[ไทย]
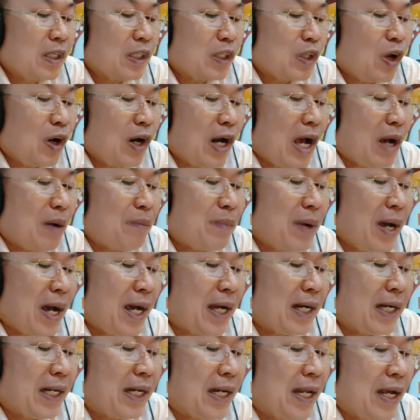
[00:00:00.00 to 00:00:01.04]
ตอนหลังมา
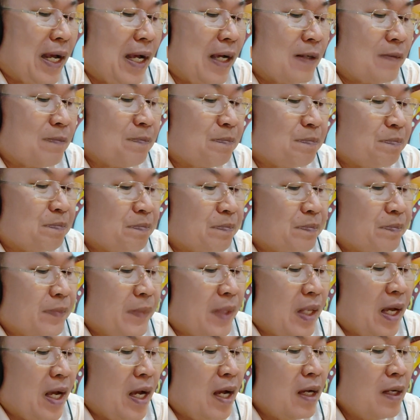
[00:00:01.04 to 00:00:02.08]
เนี่ยนะฮะ
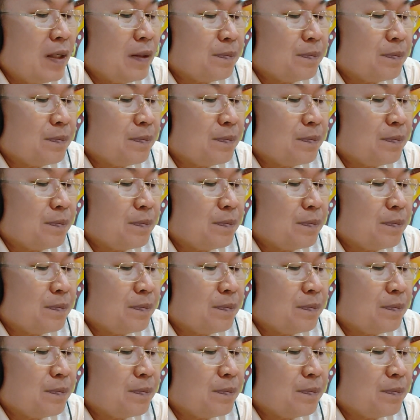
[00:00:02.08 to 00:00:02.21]
นะ